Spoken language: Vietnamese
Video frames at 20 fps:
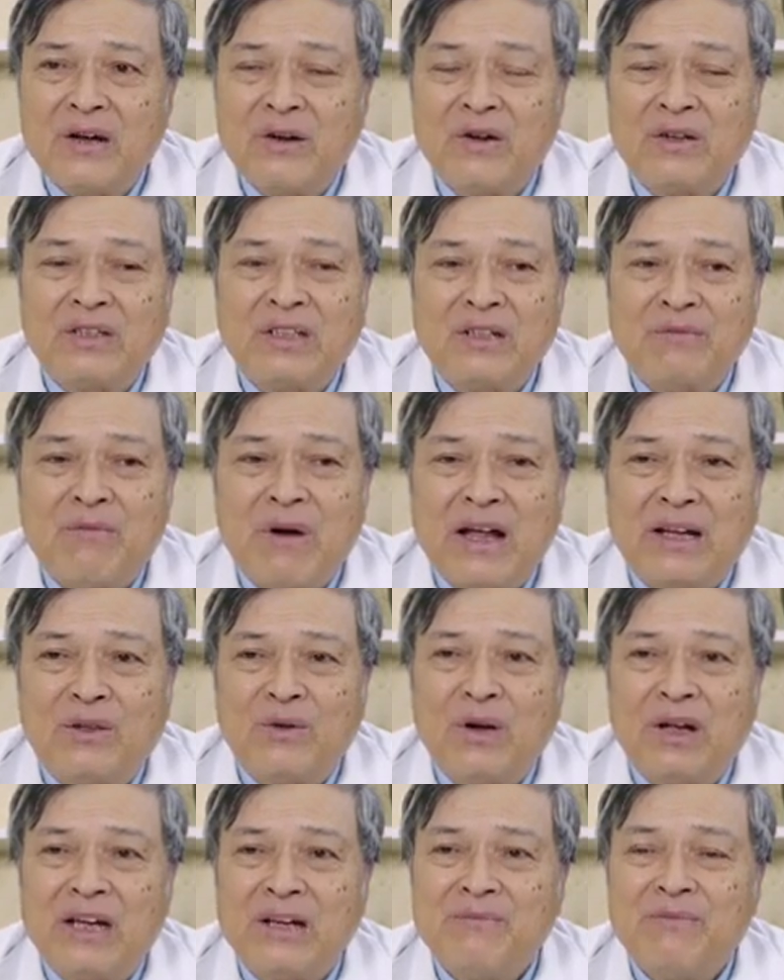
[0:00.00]
Còn từ
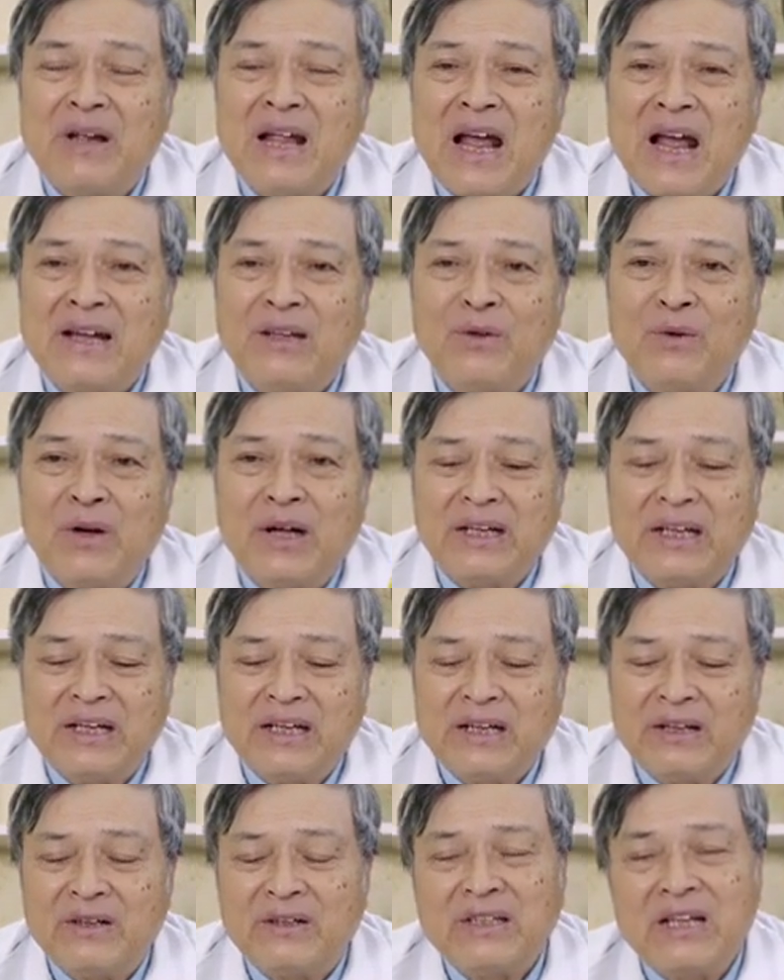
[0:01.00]
7 tuổi đến 12 tuổi
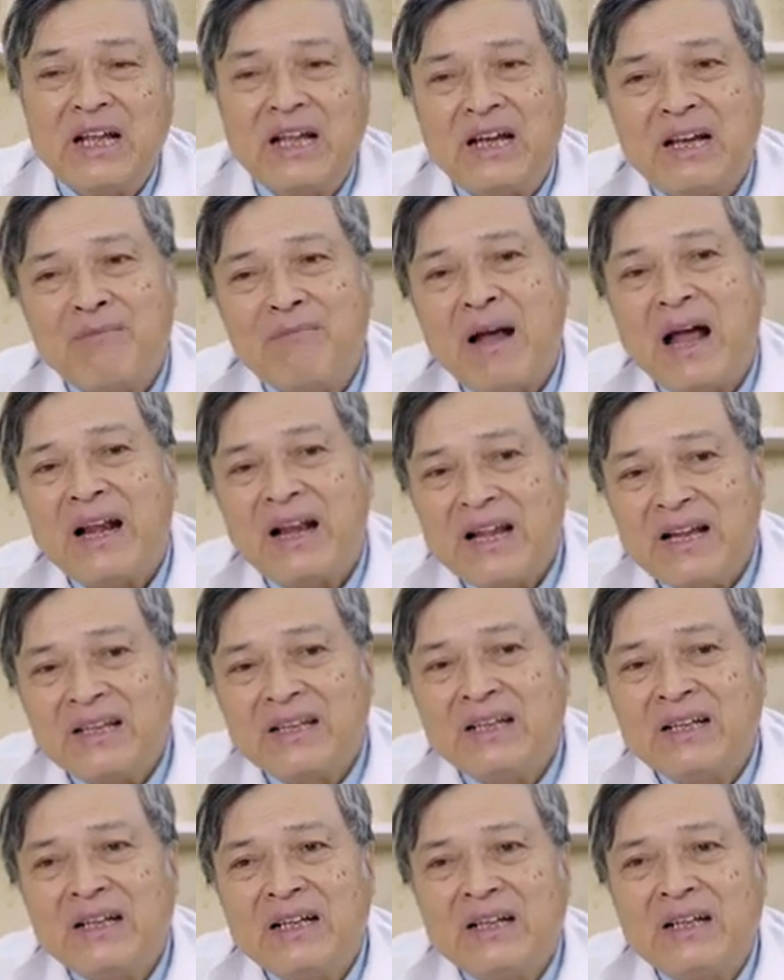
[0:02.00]
thì có thể là 3 lần